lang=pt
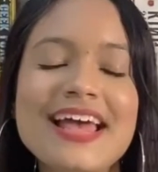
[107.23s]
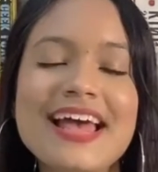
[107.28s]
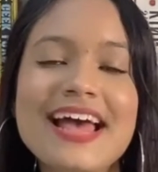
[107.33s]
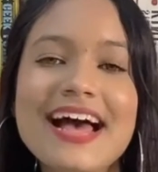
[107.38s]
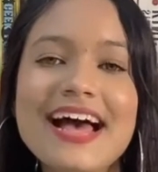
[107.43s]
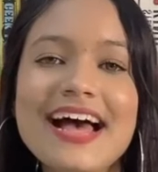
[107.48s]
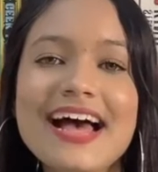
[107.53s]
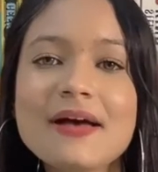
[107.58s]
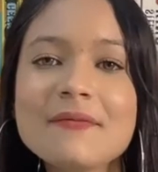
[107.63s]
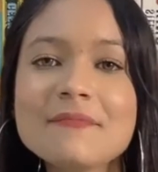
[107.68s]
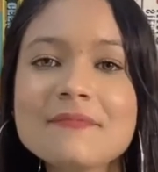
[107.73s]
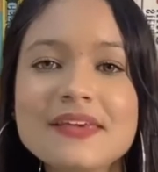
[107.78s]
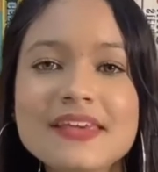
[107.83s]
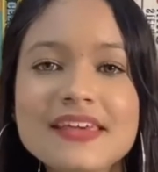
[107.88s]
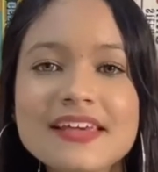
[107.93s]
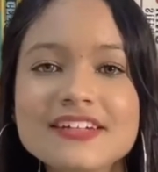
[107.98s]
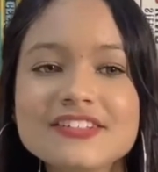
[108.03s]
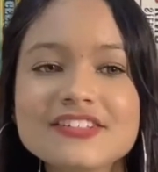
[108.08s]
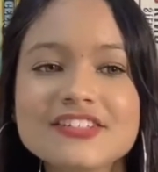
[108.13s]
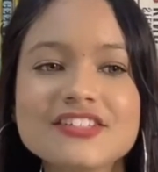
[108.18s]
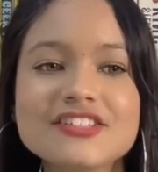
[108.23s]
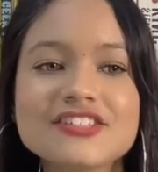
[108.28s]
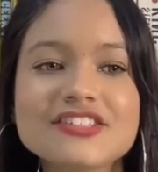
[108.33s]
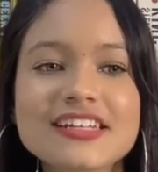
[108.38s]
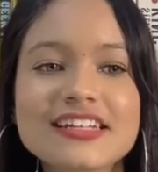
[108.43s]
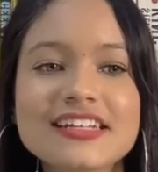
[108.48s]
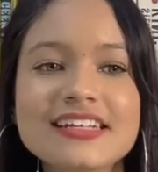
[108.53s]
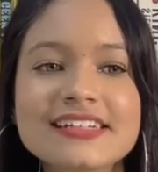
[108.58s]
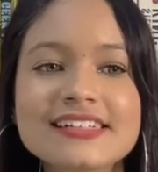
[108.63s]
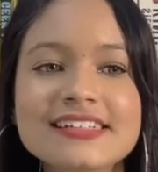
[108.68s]
A Bia, gente,
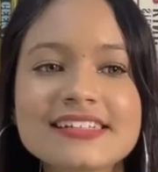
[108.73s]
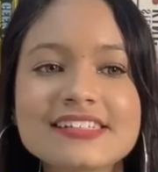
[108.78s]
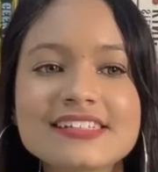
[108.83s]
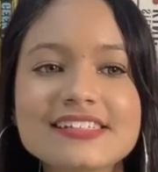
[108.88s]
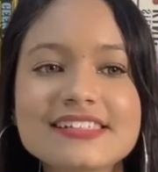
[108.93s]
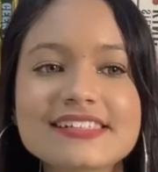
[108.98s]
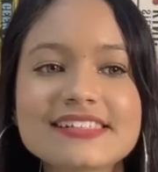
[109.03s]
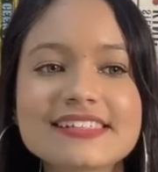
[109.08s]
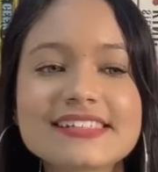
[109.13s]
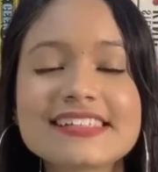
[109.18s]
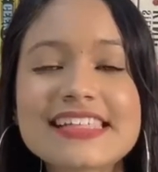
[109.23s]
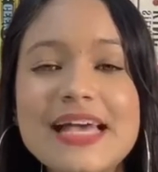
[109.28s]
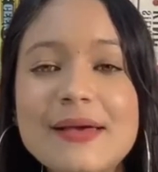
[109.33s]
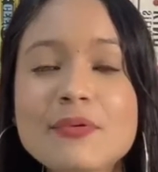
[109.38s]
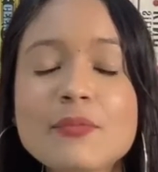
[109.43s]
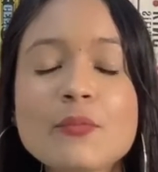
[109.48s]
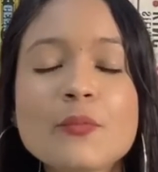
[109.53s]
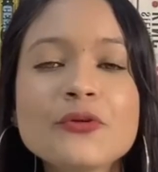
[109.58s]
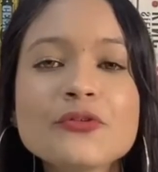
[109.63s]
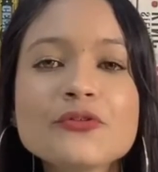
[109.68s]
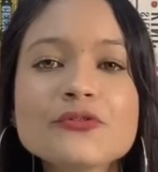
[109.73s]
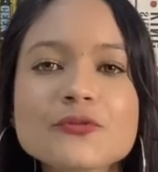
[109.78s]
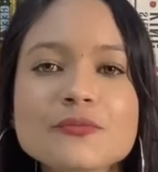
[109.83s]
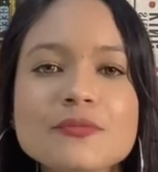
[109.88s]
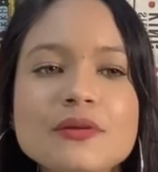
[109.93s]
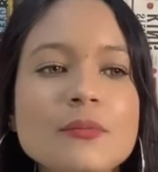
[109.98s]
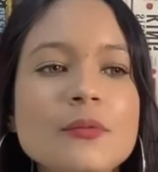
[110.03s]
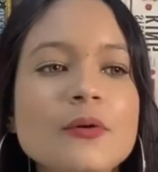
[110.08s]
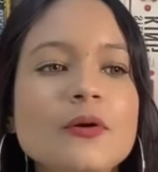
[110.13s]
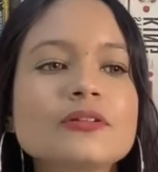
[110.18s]
ela sabe muito sobre
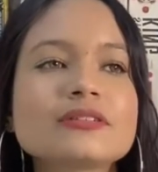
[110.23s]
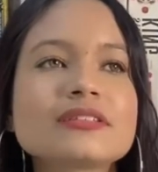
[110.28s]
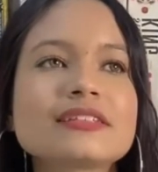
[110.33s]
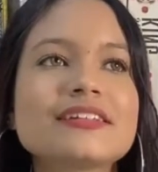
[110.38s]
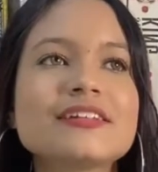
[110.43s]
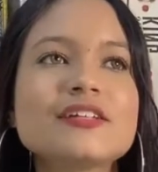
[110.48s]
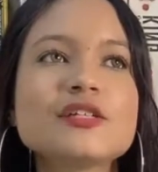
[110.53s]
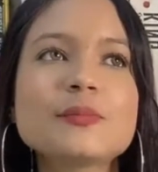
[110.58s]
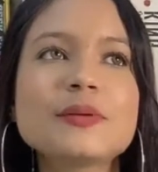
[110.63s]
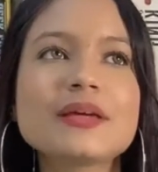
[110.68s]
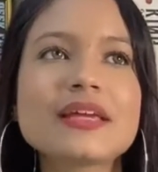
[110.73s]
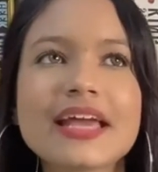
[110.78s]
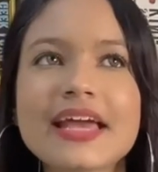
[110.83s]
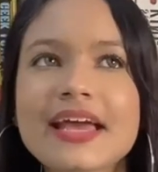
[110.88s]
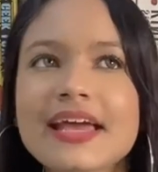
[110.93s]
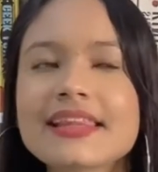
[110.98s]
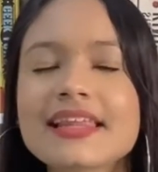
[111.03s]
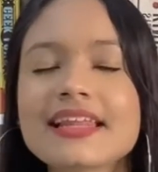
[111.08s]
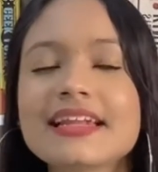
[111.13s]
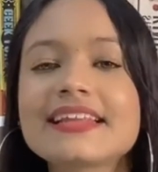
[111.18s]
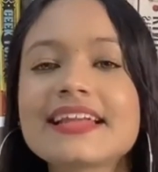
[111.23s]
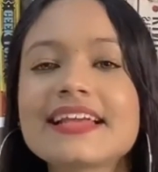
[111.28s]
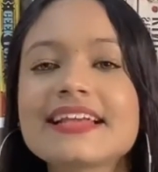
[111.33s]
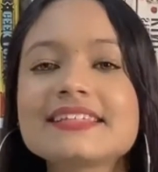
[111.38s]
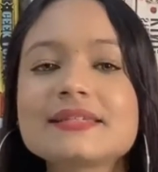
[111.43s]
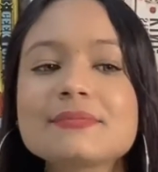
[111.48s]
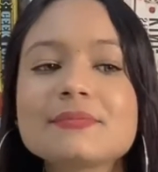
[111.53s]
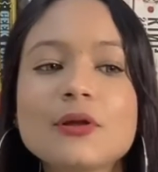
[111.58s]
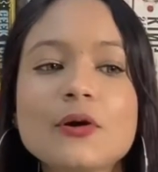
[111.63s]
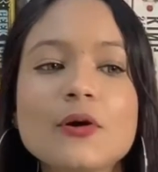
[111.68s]
moda desde pequena, ela tem esse
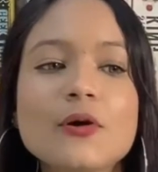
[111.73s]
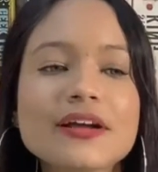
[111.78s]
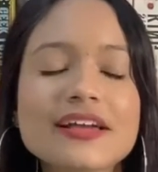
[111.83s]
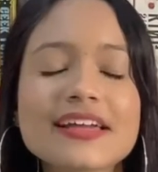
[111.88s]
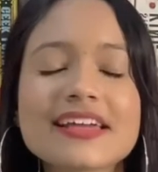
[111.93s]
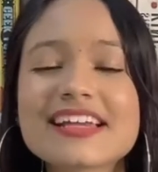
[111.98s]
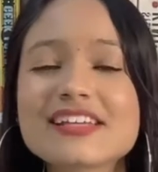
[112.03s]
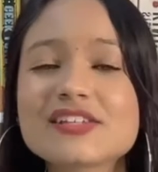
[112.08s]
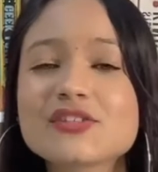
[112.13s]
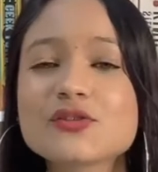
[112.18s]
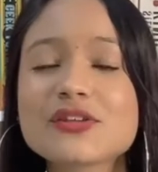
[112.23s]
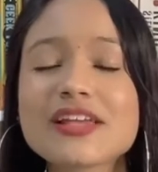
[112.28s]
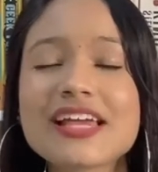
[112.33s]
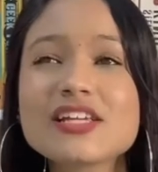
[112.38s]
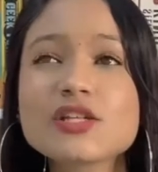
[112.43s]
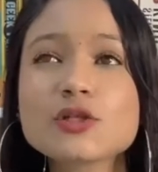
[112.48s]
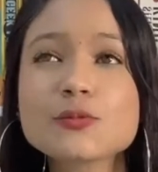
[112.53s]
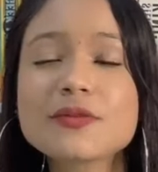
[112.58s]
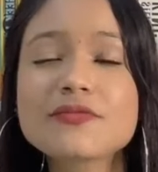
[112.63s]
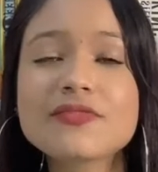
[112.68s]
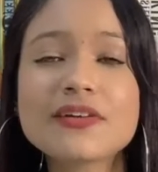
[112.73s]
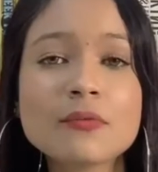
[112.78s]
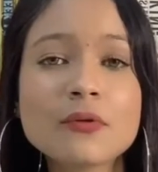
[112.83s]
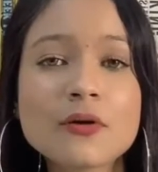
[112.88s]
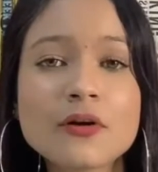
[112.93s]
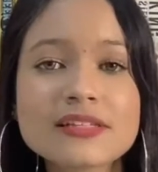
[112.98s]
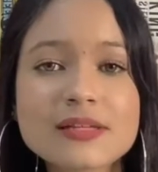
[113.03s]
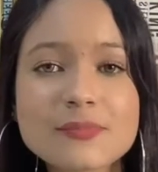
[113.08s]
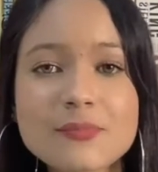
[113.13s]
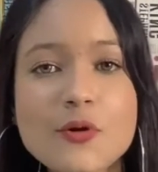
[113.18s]
blog que é, e ela é super famosa
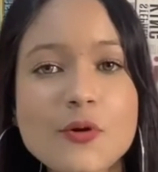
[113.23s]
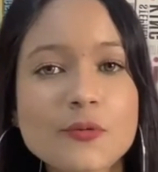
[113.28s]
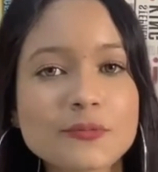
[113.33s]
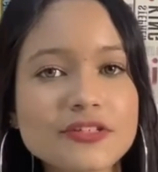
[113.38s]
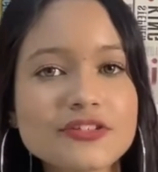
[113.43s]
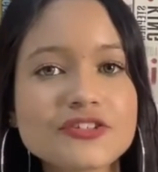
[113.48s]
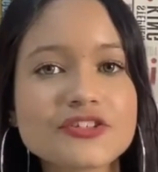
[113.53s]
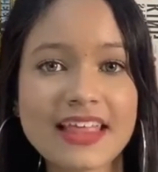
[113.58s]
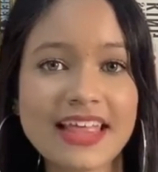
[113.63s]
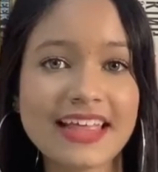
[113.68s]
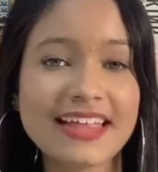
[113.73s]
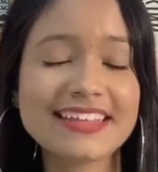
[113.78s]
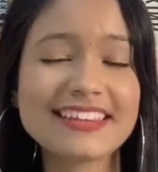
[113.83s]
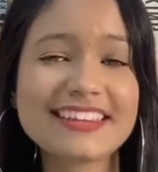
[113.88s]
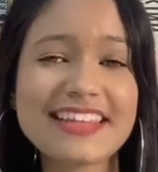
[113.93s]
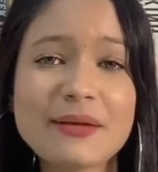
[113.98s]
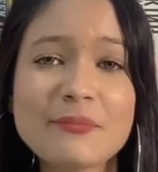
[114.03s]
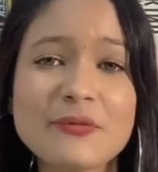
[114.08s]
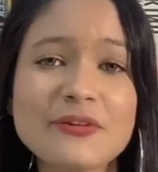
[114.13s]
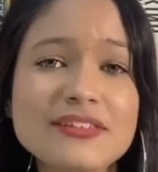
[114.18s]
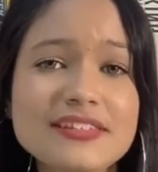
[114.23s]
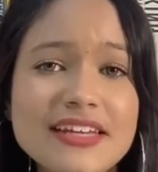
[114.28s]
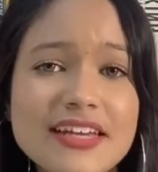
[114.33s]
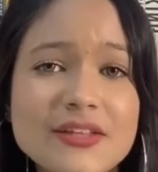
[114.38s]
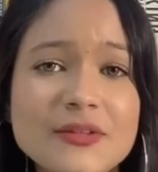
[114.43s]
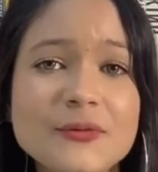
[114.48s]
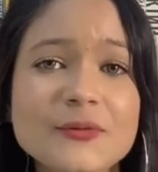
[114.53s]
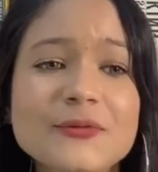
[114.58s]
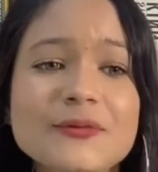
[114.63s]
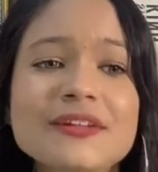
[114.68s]
por conta disso. Tem muitos
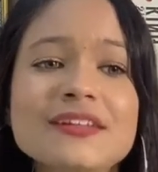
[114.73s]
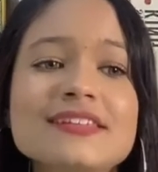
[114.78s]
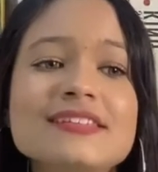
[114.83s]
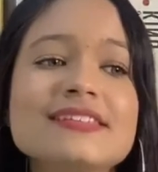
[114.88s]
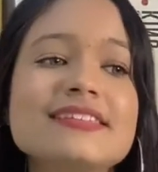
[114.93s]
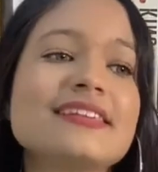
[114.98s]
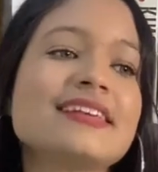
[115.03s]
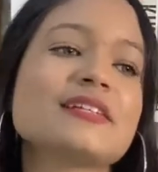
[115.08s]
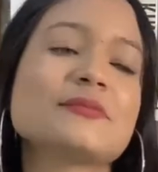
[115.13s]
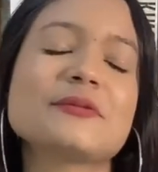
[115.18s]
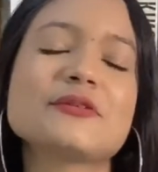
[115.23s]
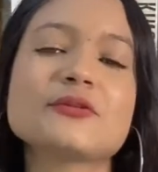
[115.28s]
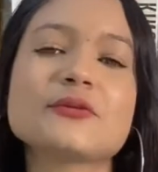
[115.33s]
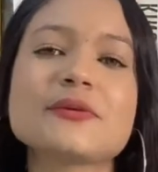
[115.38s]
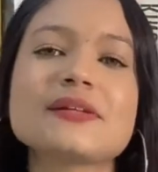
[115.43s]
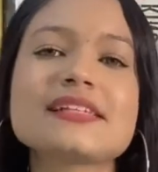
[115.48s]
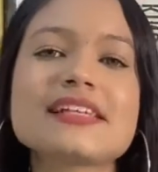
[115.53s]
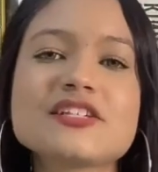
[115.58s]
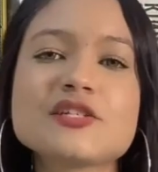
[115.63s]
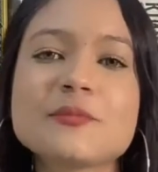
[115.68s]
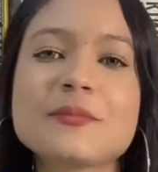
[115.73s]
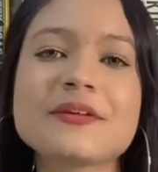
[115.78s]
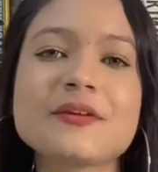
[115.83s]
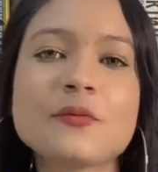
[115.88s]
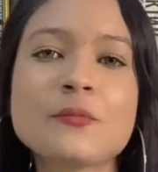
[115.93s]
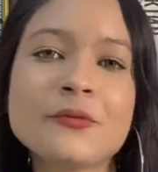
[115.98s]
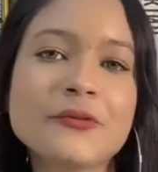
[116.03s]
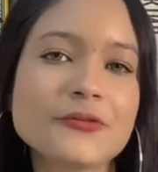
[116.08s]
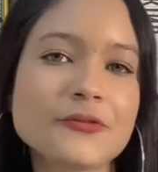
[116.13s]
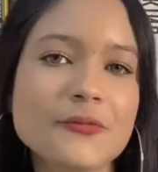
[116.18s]
seguidores e as pessoas admiram
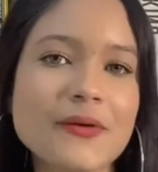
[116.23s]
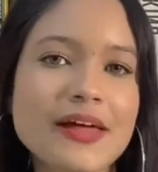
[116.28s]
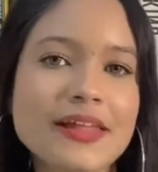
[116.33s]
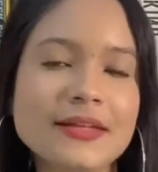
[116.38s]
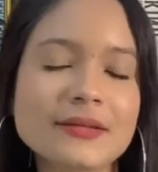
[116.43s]
muito ela.